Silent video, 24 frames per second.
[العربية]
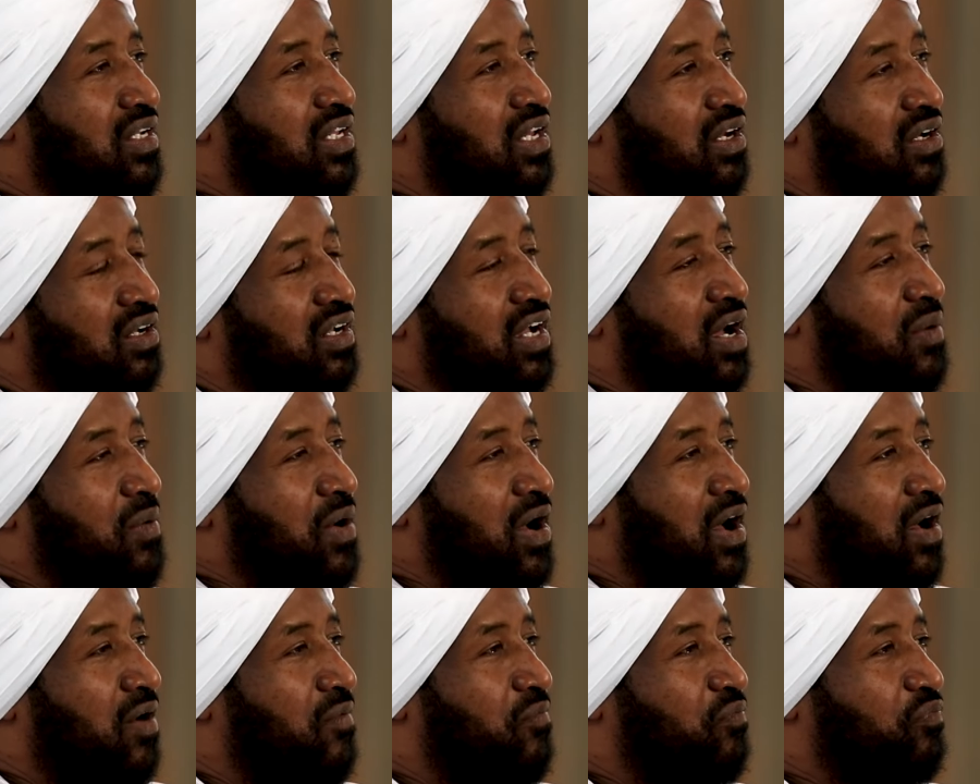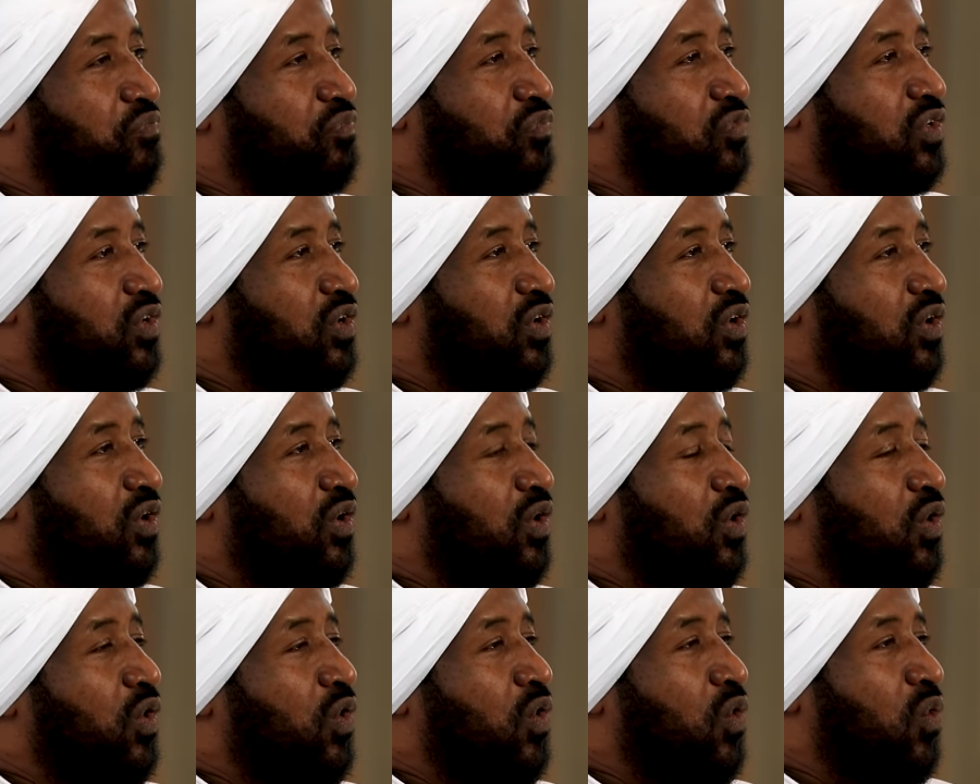ليركبها
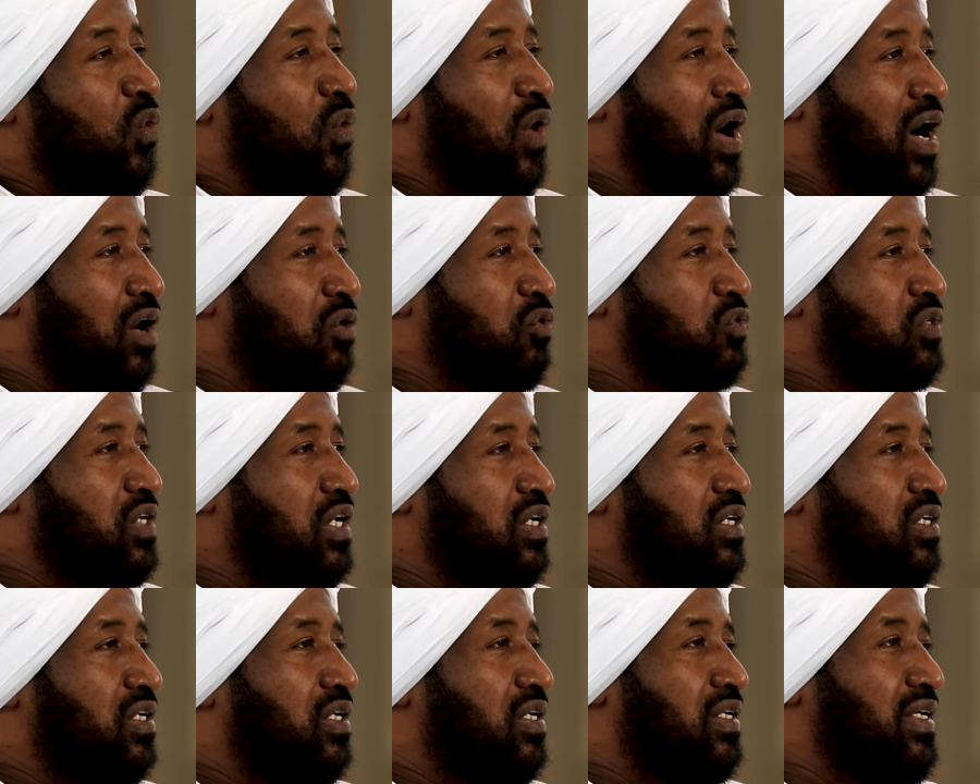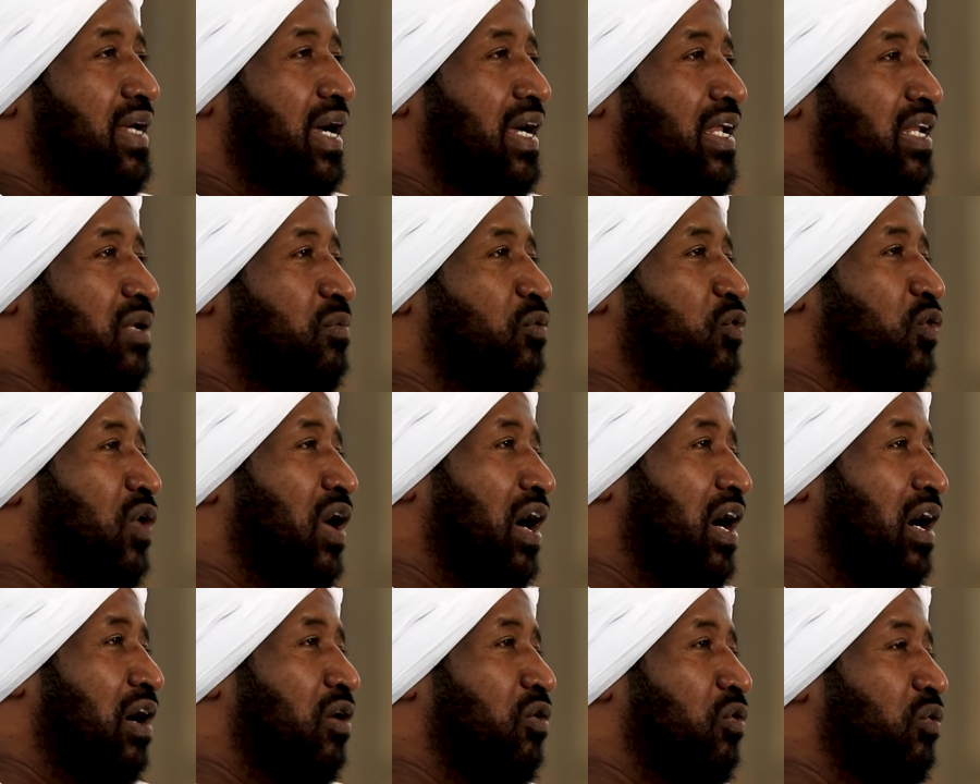وأعنزا
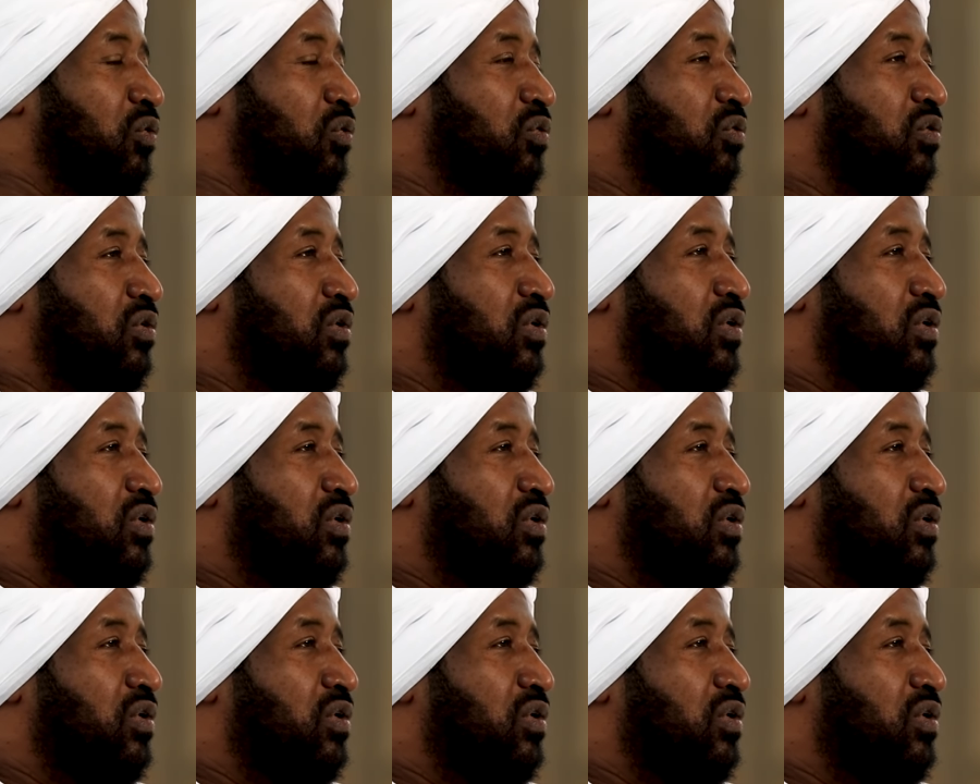يحلبها أهله